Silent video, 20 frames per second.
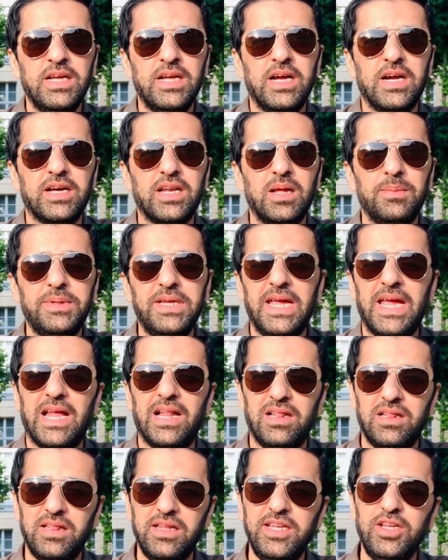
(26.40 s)
अगर आपकी
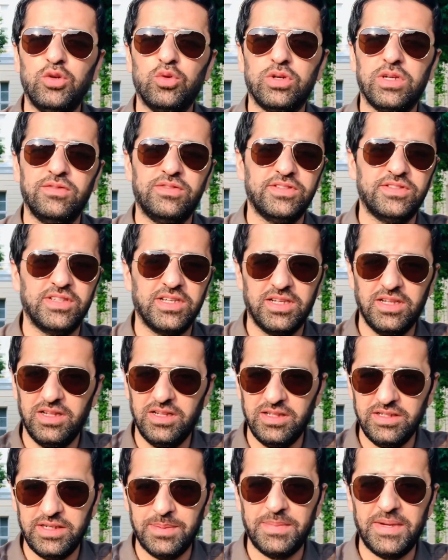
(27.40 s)
हेल्थ नहीं होगी
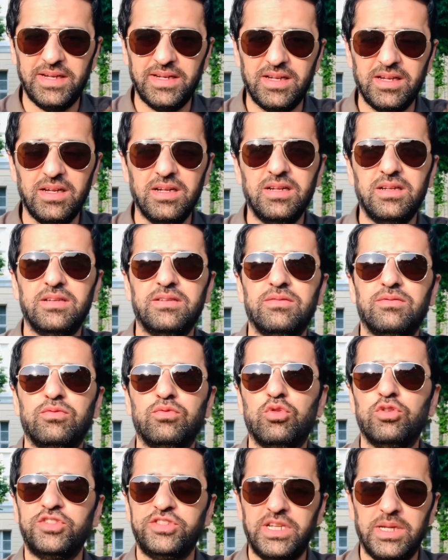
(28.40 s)
फिज़िकल या मेंटल
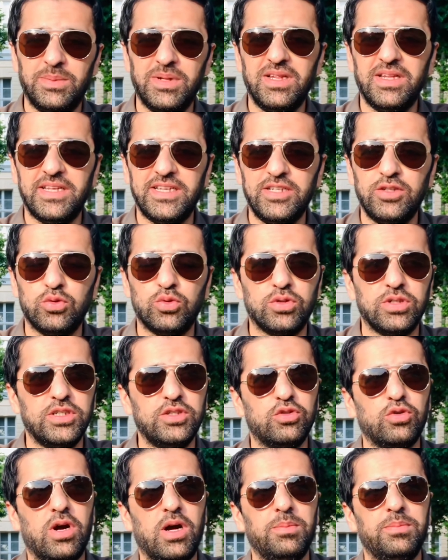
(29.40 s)
वो स्टेबल नहीं होगी
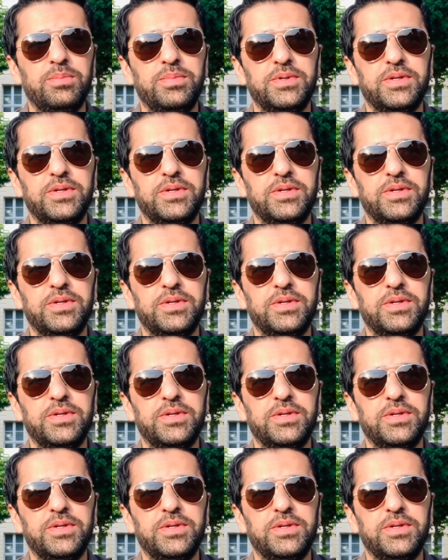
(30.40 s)
तो आप